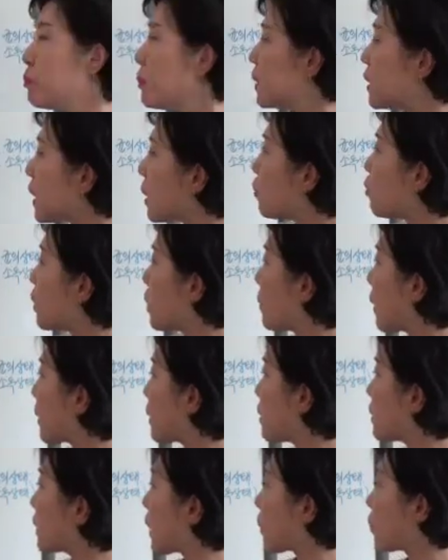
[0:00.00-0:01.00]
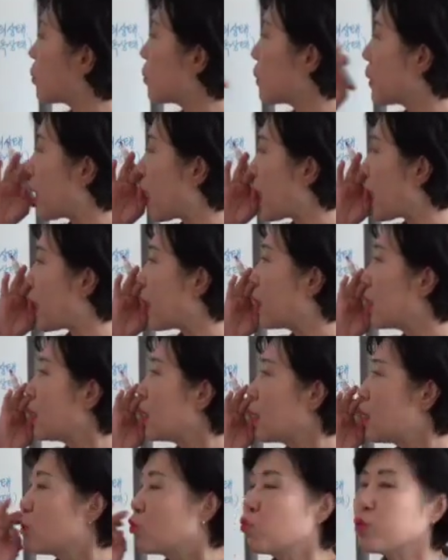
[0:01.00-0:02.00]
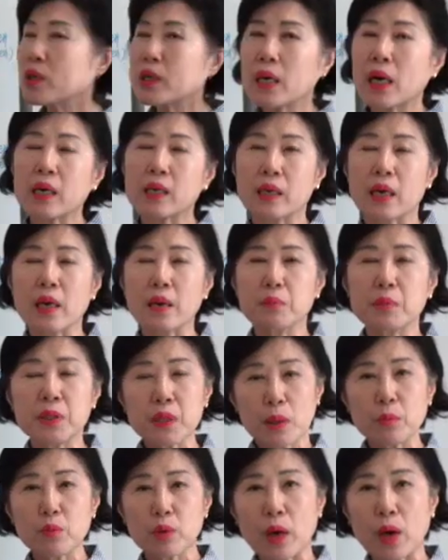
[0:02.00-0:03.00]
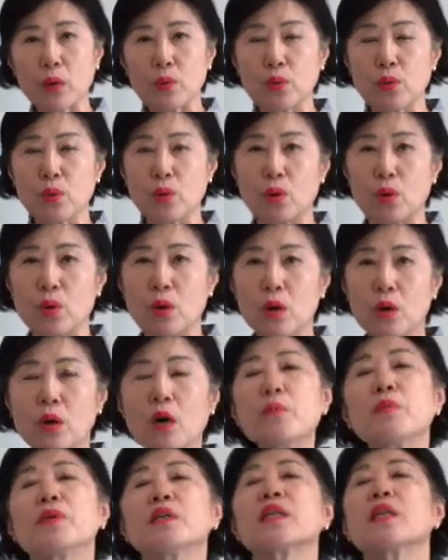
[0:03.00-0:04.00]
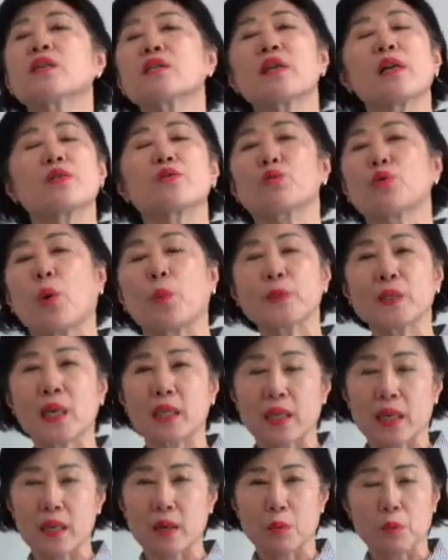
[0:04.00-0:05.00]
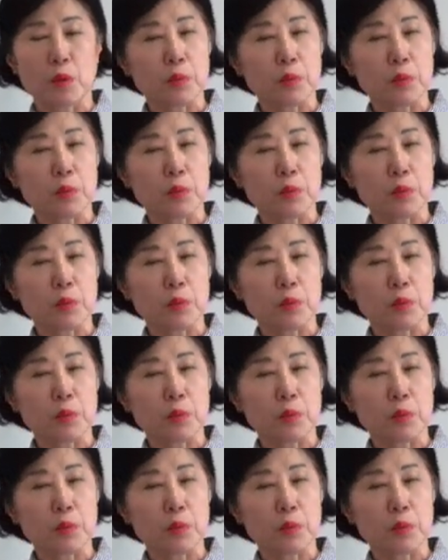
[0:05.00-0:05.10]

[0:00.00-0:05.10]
미생물이 만드는 작품이라 우리가 그 미생물하고 커뮤니케이션 할 수는 없잖아요.